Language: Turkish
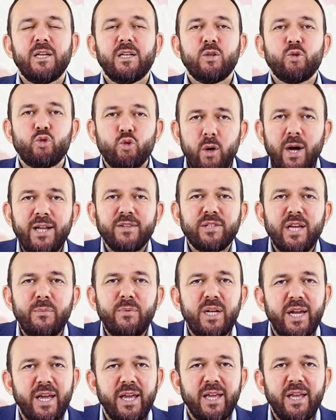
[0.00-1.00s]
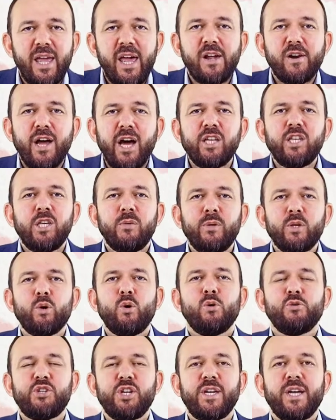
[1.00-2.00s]
Şu anda bile herhangi bir
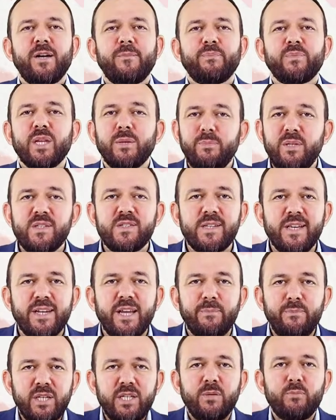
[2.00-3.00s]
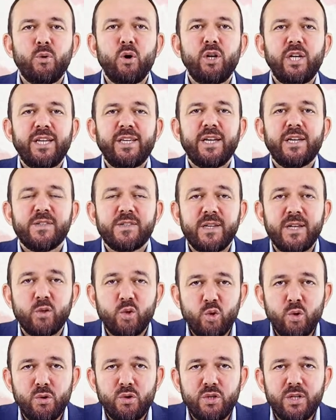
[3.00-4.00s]
hocaya bizlere biri böyle gelse
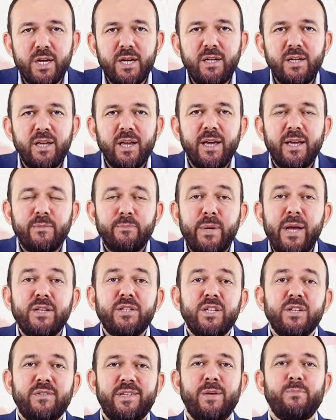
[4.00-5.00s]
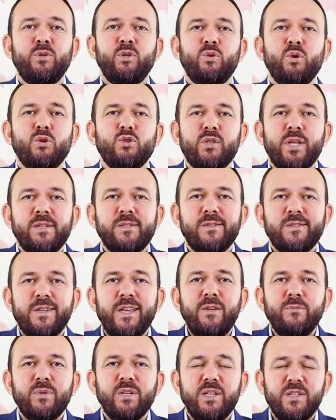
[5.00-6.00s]
sorsa Belki tepki gösteririz
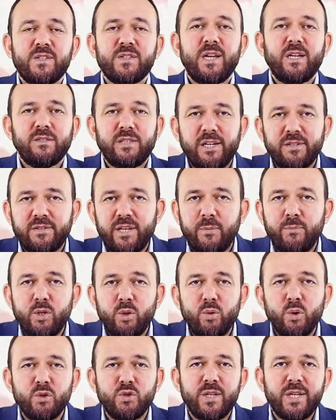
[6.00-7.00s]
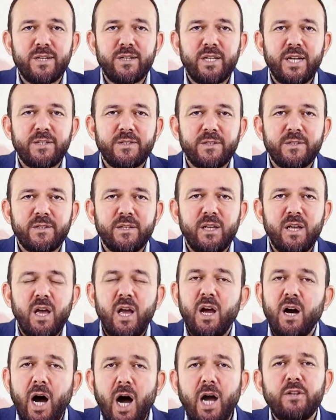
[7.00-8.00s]
değil mi? İnsanlar tepki gösterirler.
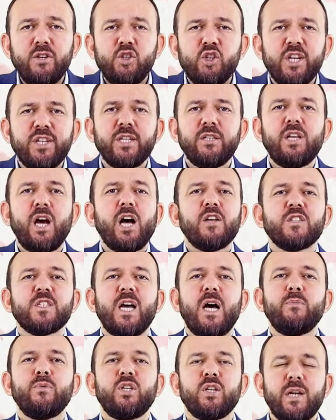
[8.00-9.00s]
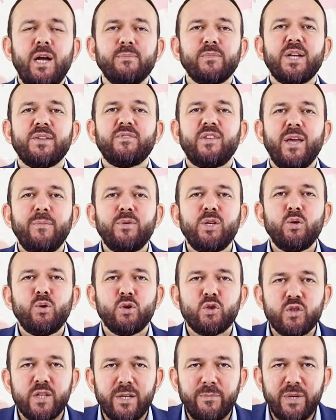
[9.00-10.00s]
Aynı şekilde ashab-ı kiram da tepki
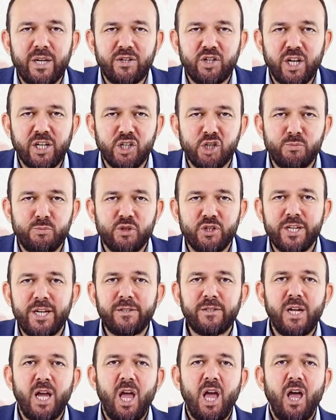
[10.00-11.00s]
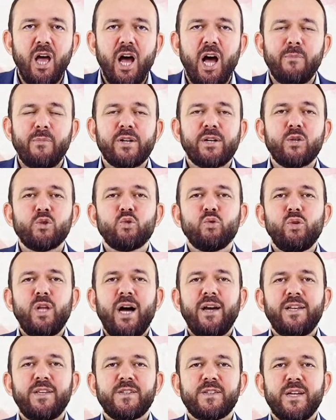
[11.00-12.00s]
göstermeye çalışmışlar. Ama Resulullah
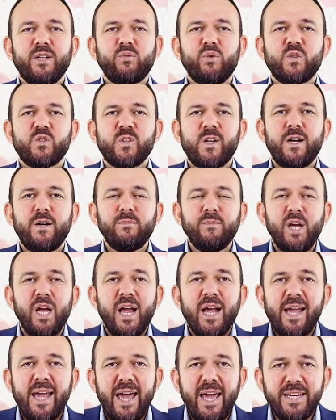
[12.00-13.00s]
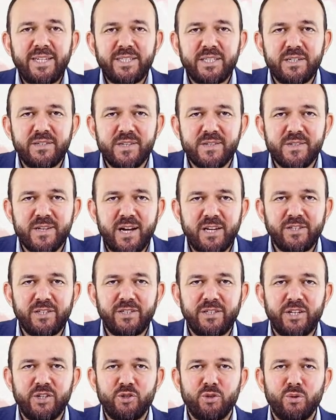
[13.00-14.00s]
Aleyhisselatü Vesselam herkesi
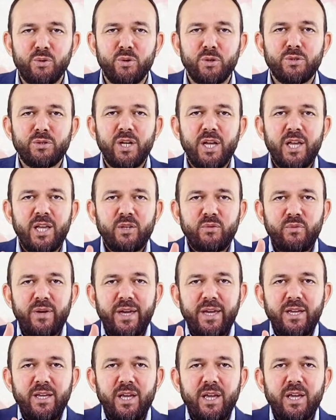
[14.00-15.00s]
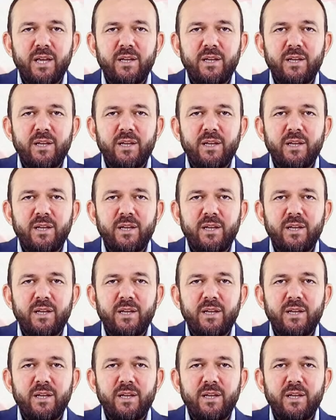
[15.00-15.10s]
sakinleştiriyor ve